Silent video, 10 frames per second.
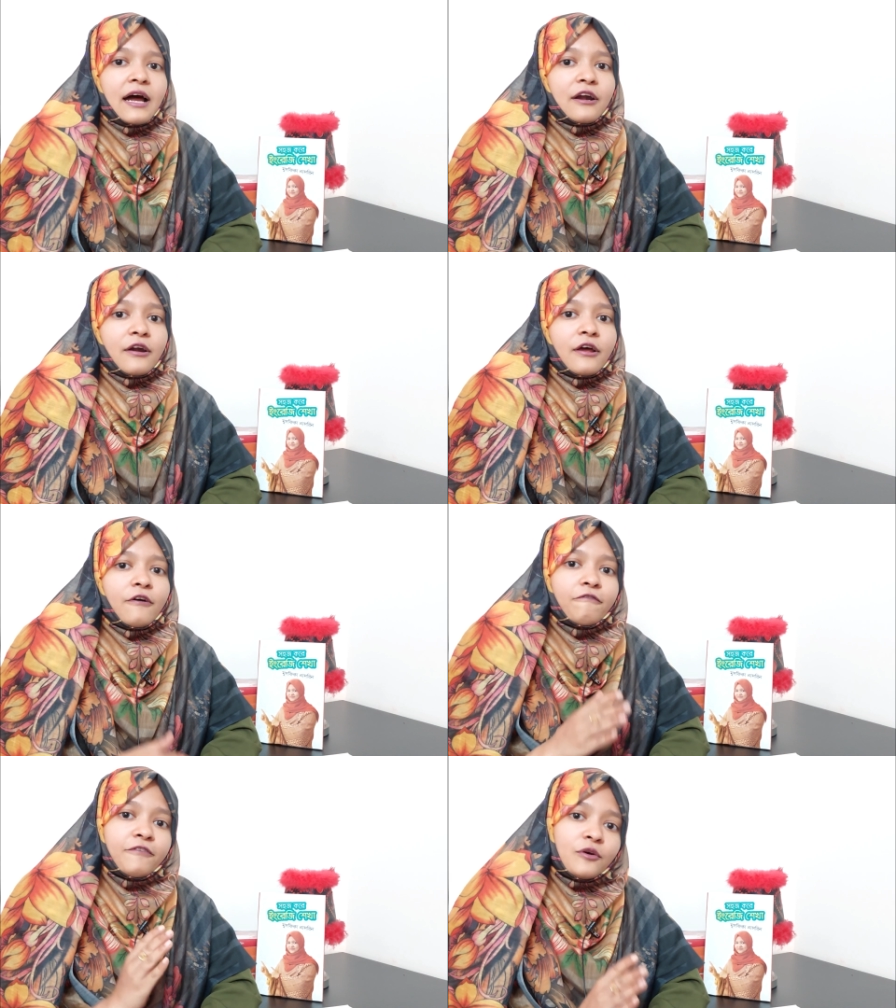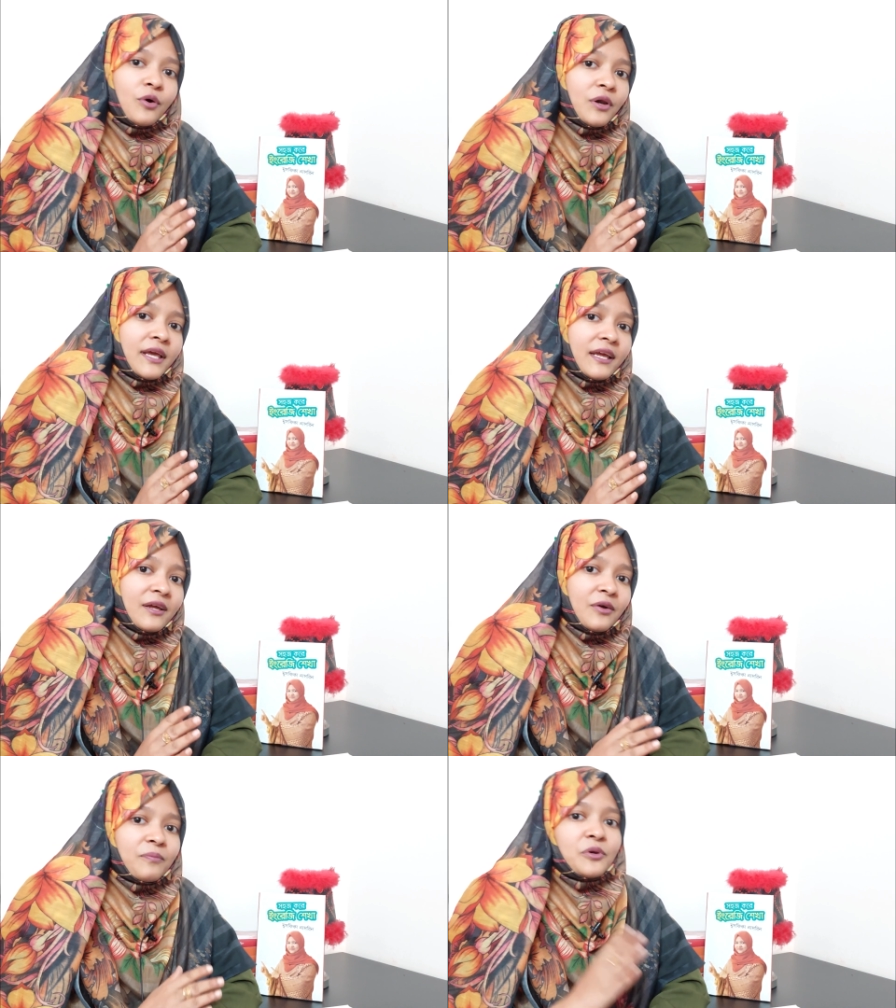আর ফিউ হলে
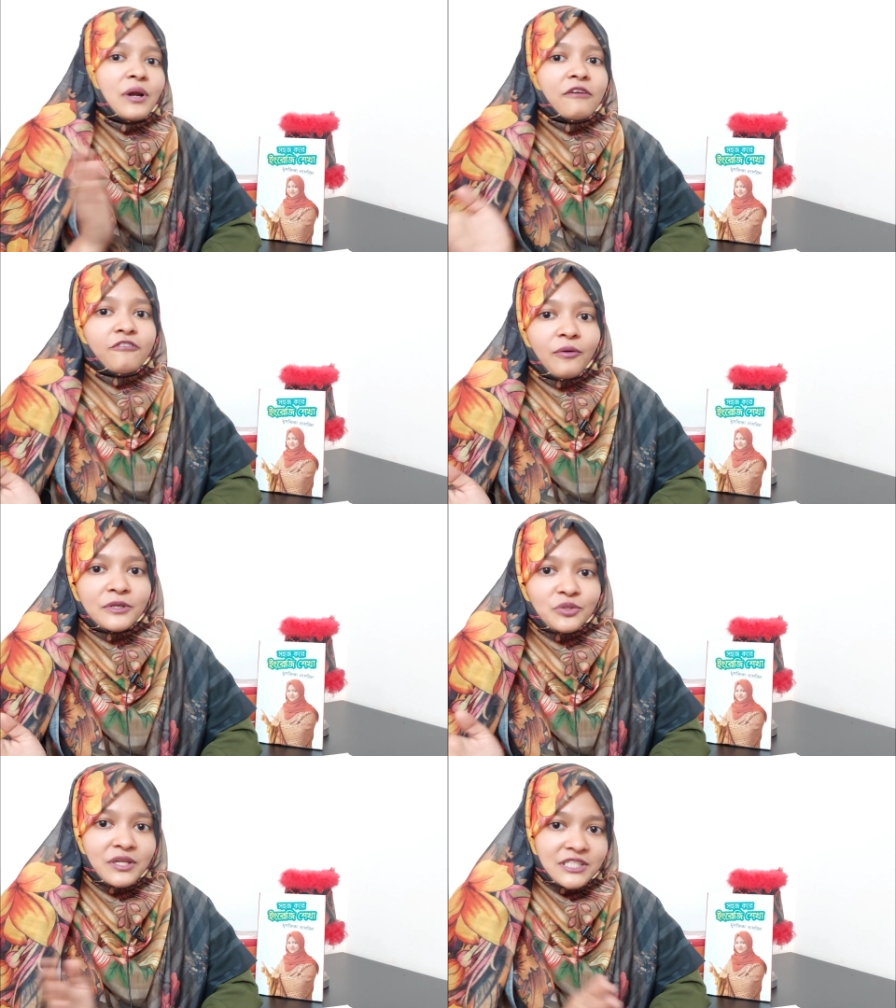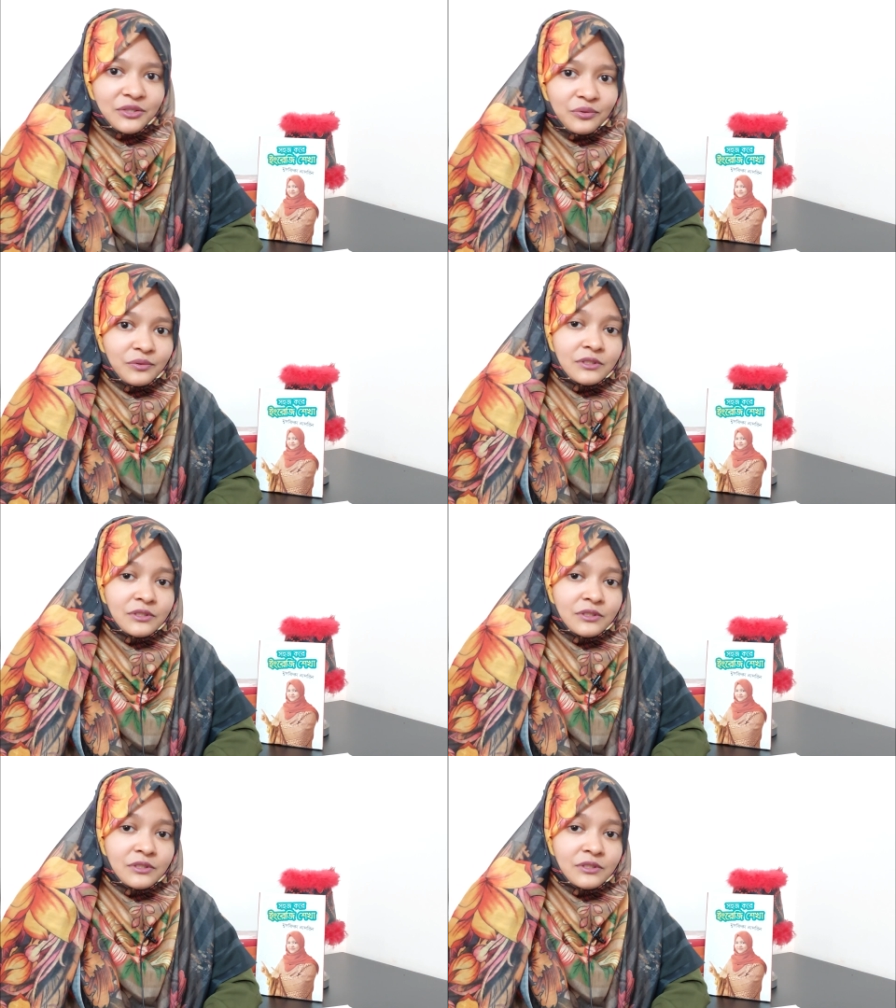প্লুরাল ফর্মে চলে যেত